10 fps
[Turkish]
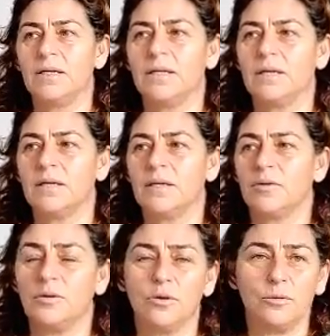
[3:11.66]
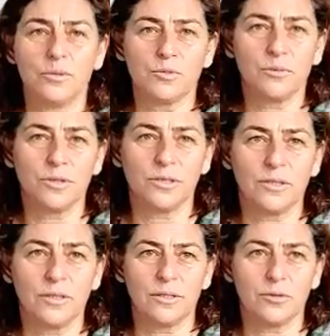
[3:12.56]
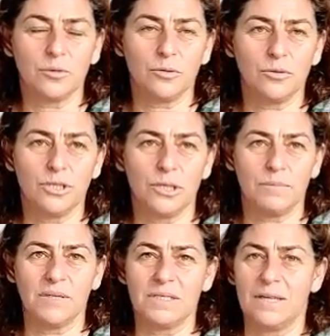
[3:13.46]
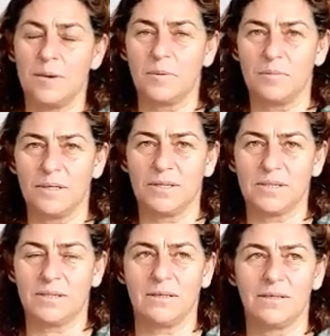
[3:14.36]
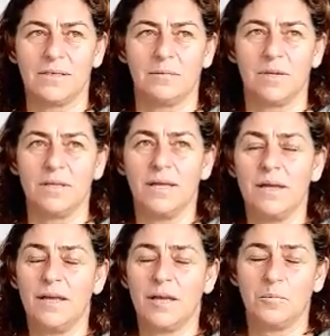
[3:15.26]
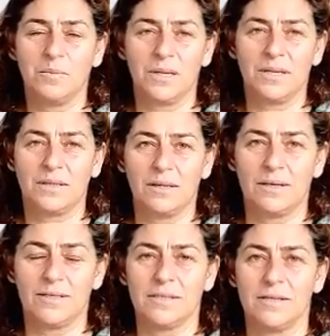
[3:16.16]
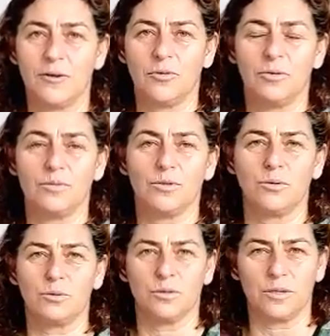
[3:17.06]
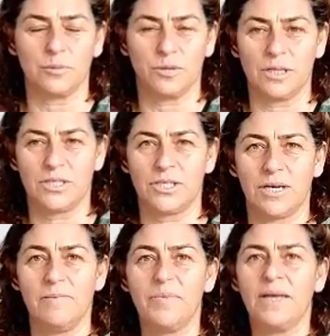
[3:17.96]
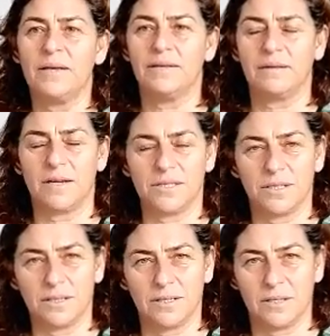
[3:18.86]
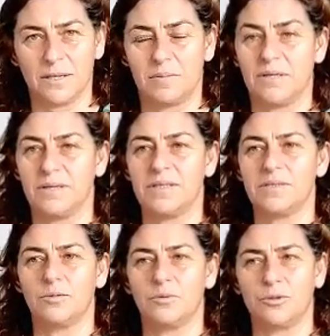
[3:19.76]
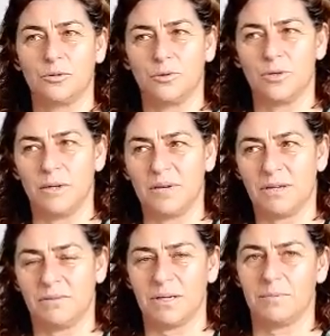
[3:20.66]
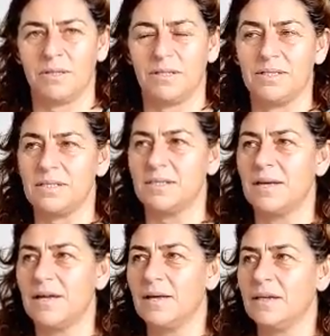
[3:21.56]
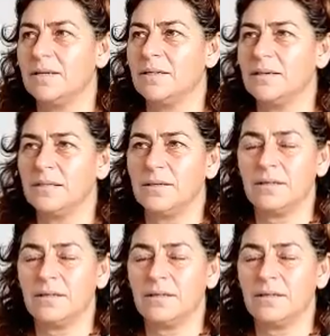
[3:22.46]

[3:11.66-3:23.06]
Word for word: E, köylümüz bunları duyunca biz ne yapabiliriz dediği zaman hep birlikte en azından köyümüzde oldukları müddetçe ihtiyaçlarını giderebiliriz. Üç öğün yemek verebiliriz. E,